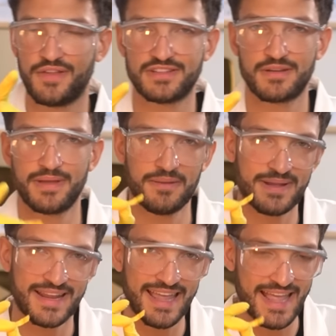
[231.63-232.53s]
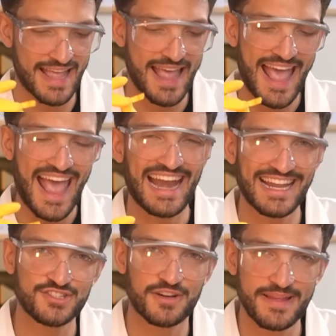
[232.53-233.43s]
volete sapere perché è
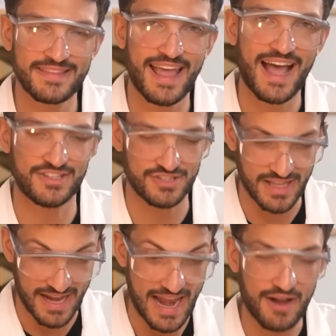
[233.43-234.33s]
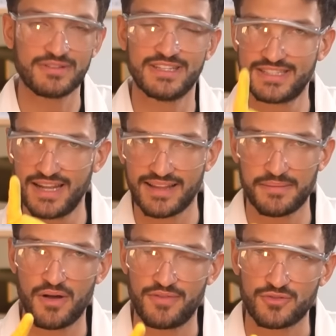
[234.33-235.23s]
leggermente acida l'acqua distillata
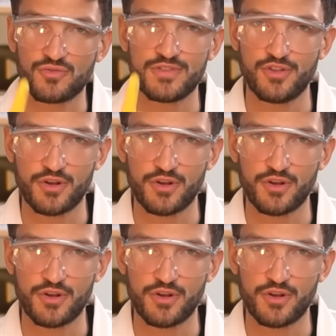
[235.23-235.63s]
abbiamo fatto un video